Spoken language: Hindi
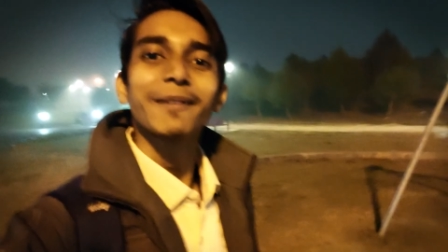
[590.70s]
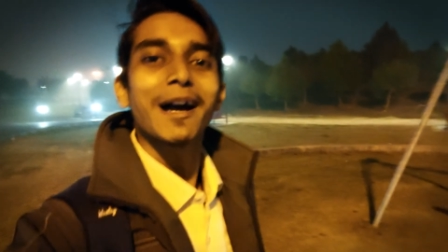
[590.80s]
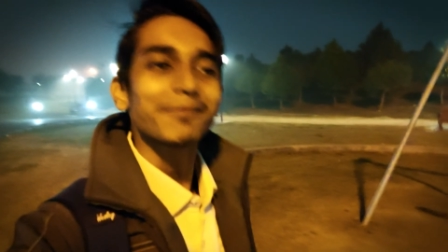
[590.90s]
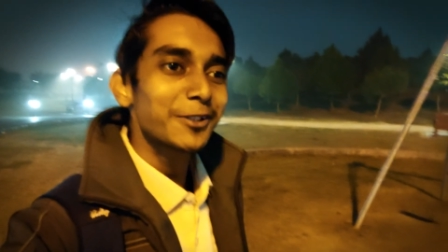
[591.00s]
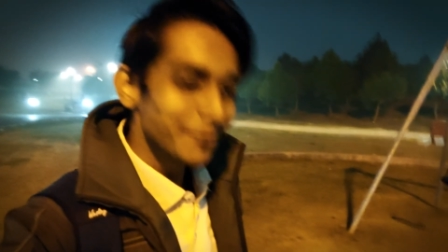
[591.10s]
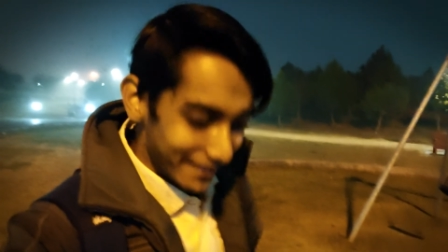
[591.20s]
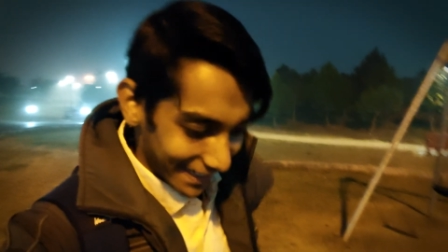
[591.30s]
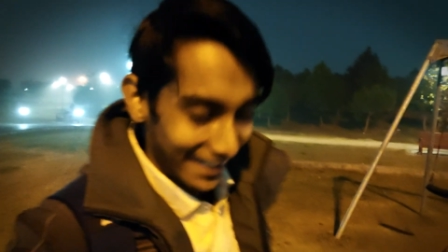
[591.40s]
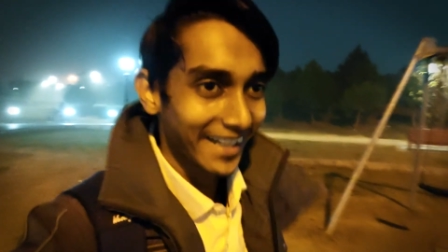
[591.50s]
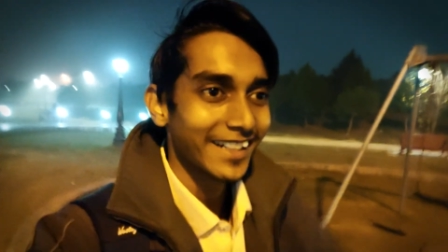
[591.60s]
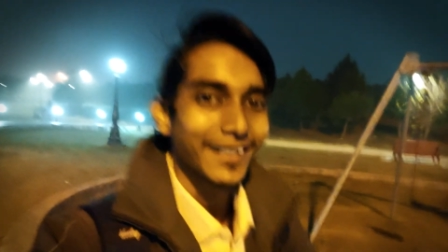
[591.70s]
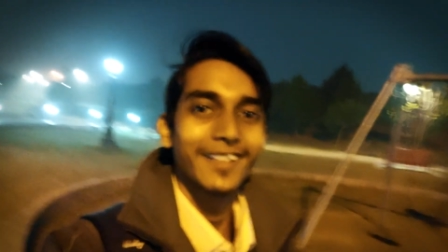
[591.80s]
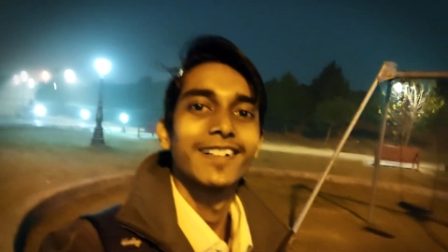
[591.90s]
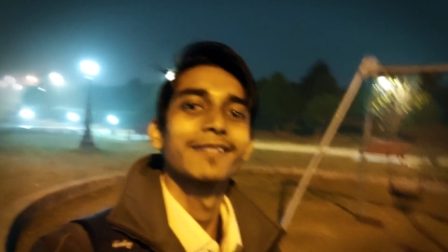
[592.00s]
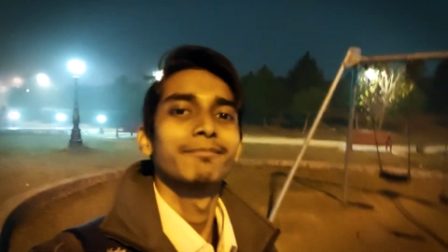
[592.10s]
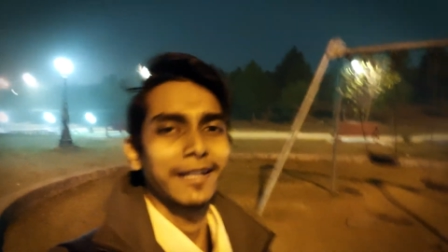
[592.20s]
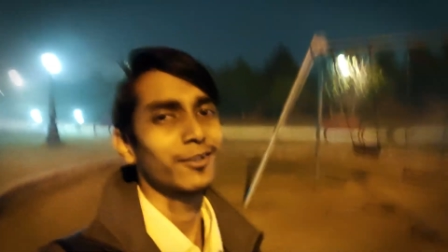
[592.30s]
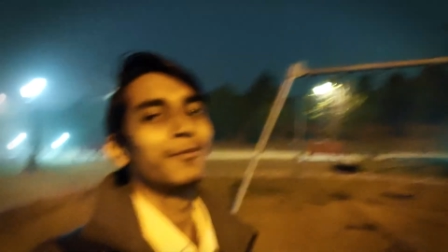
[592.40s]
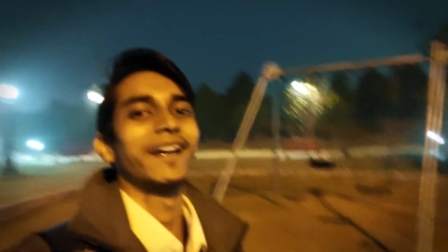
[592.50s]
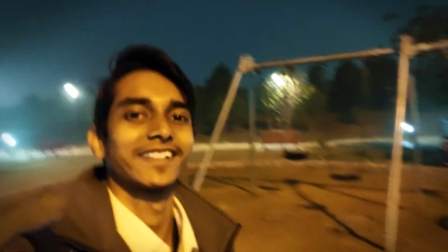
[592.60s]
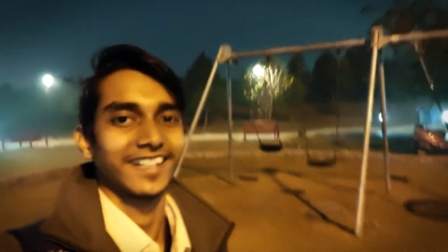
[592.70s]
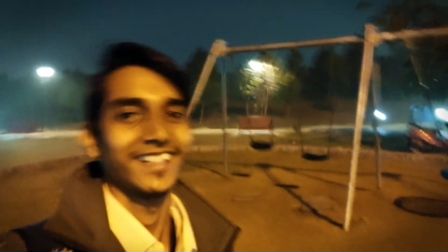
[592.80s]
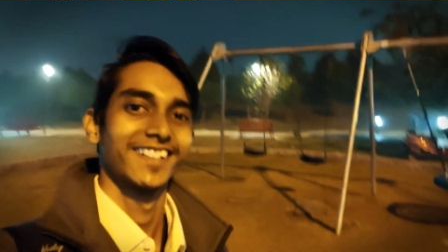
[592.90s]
अपने आप घूम रहे हैं मैंने घुमाया था